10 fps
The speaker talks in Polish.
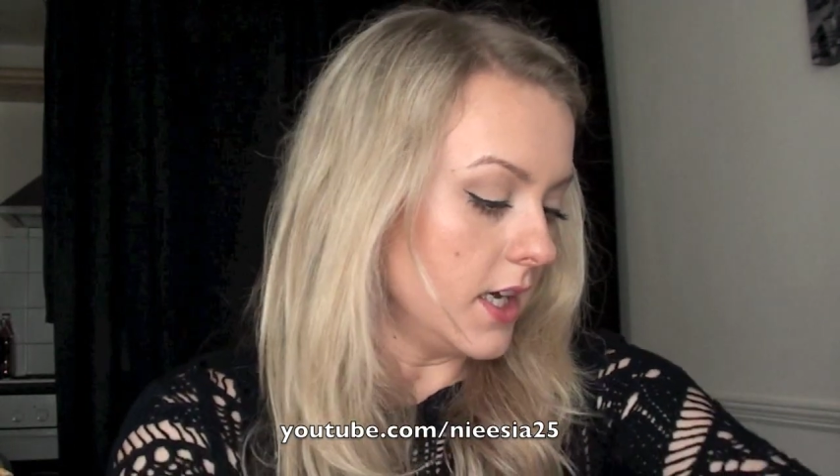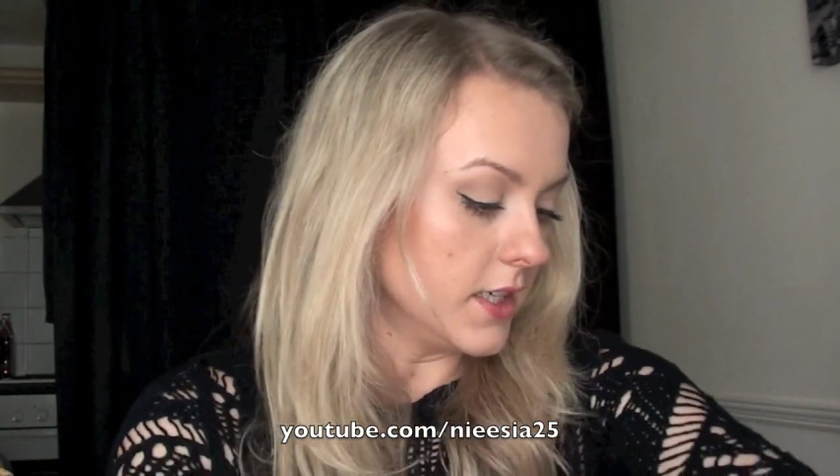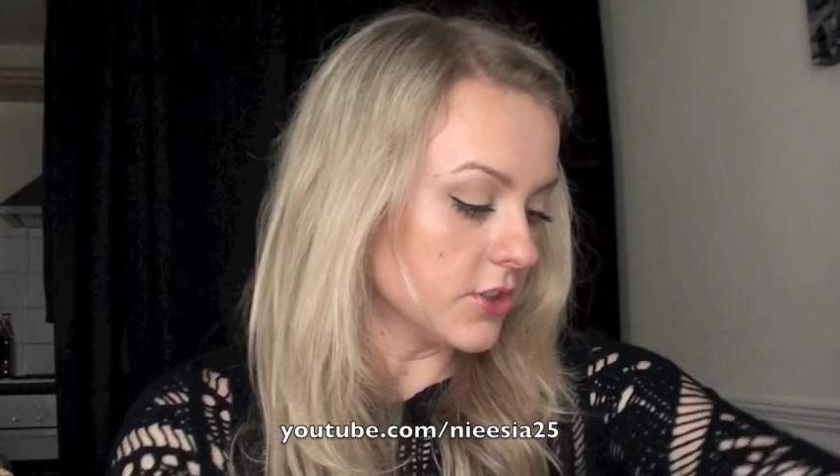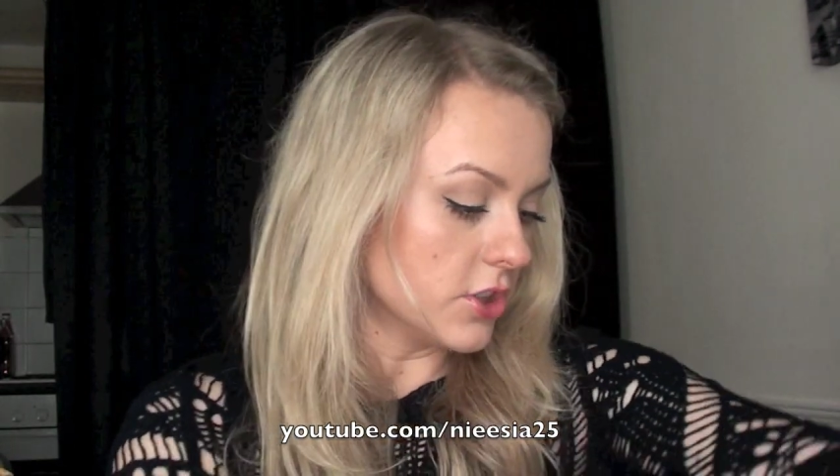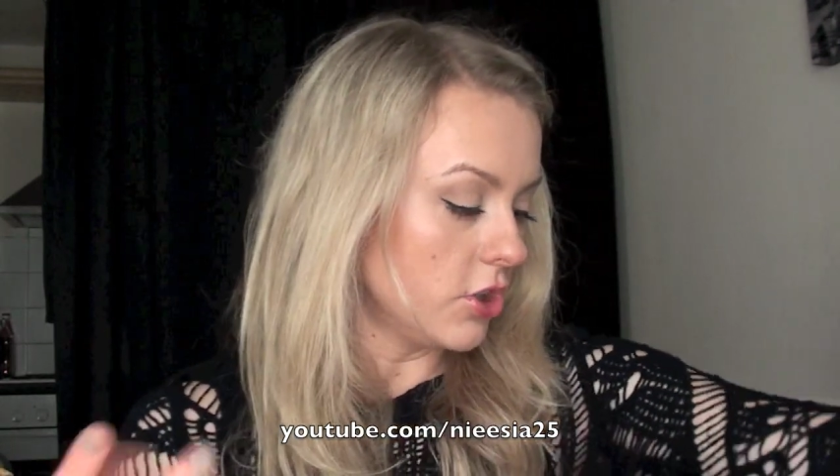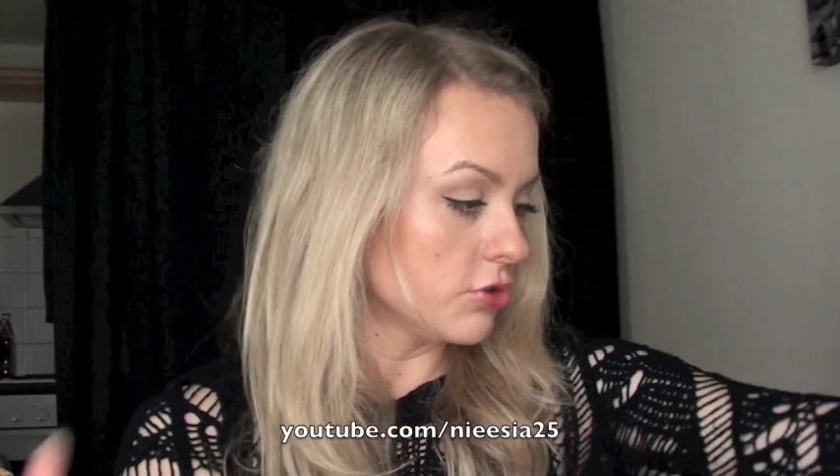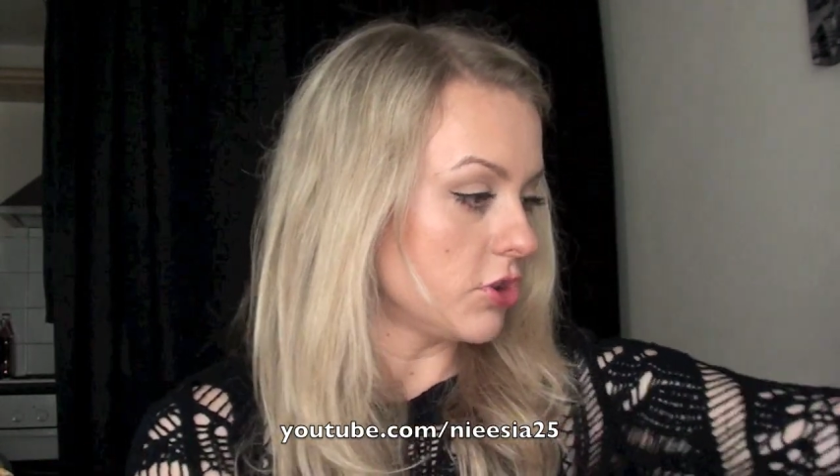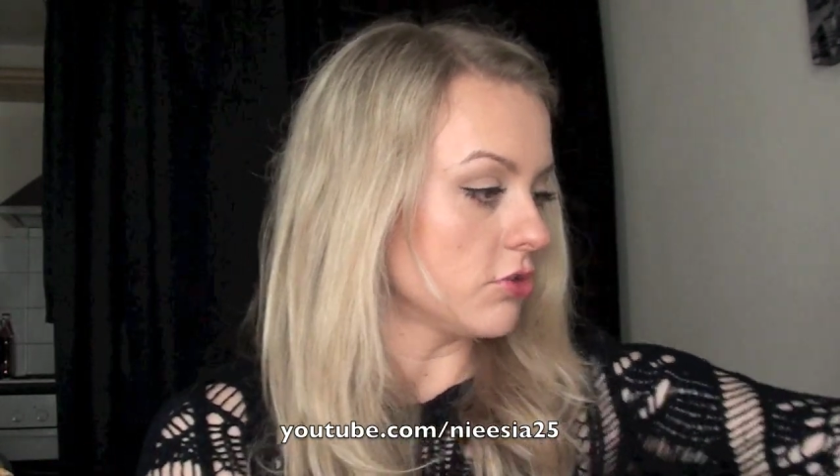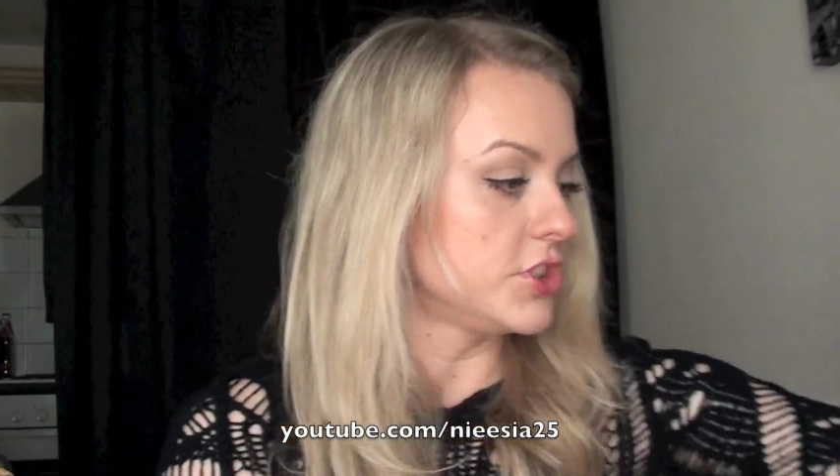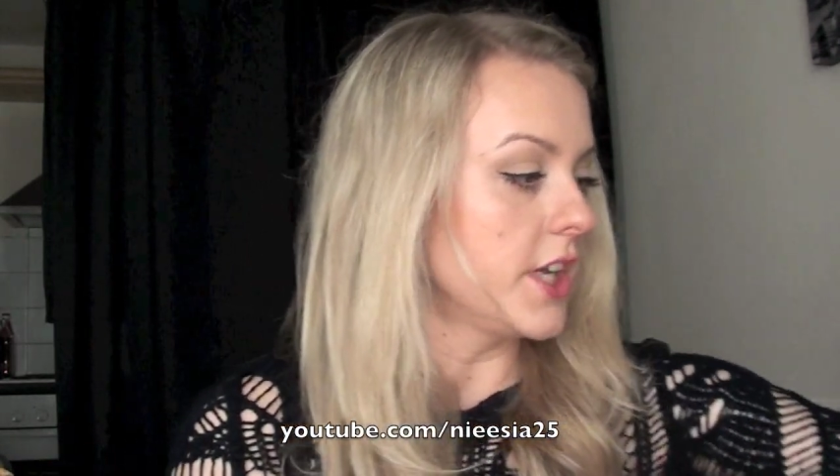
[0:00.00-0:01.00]
E, jeżeli
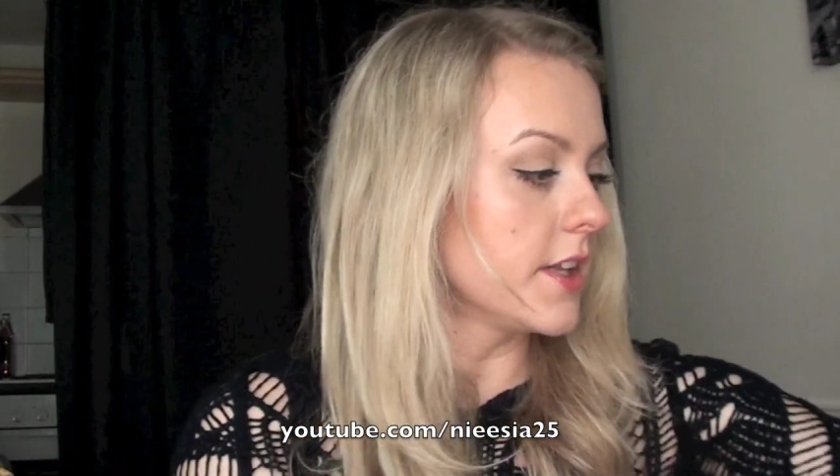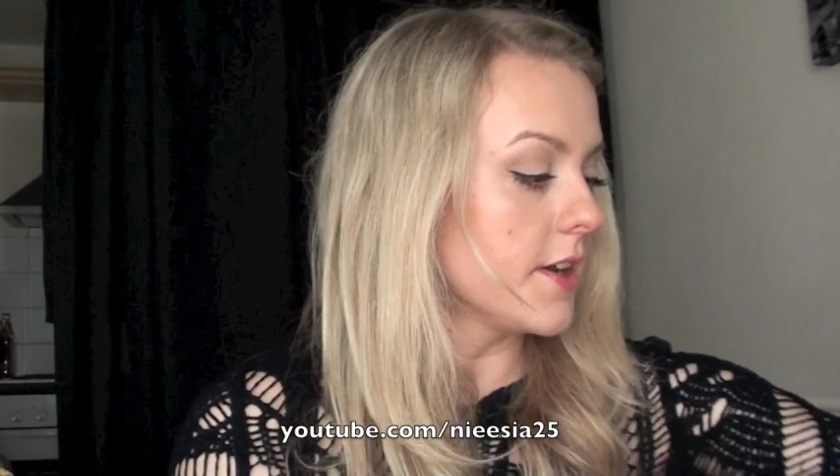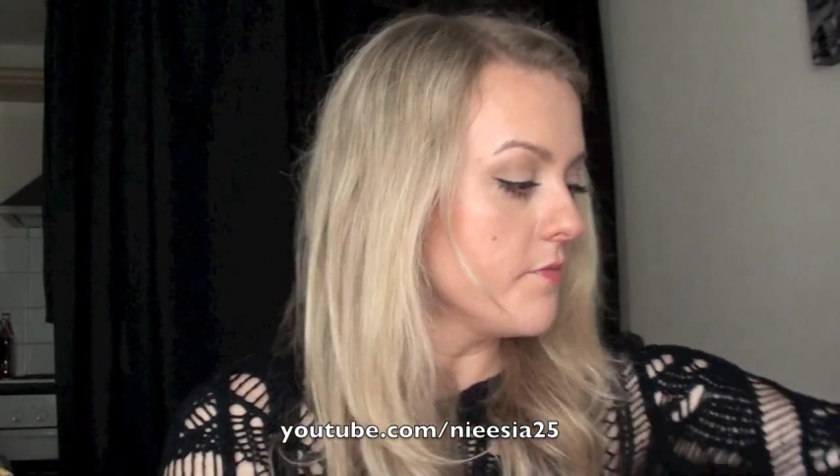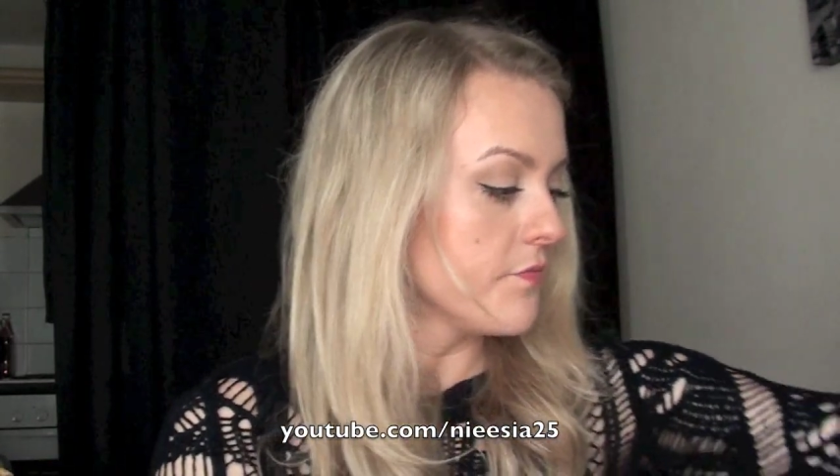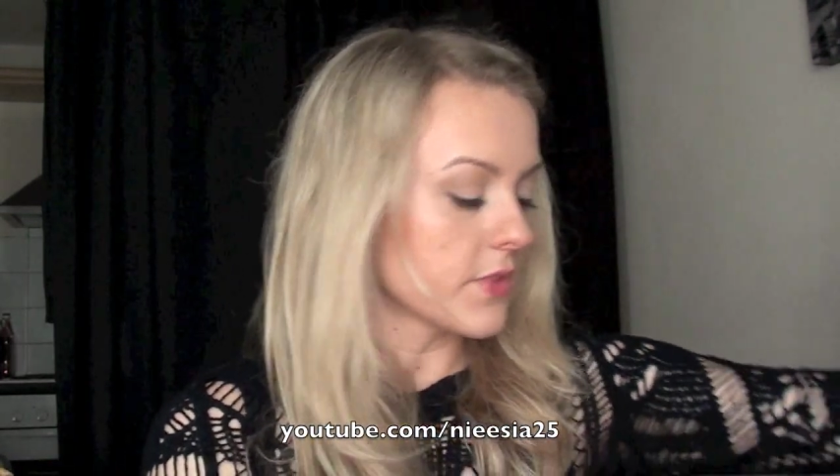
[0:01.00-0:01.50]
chodzi o cienie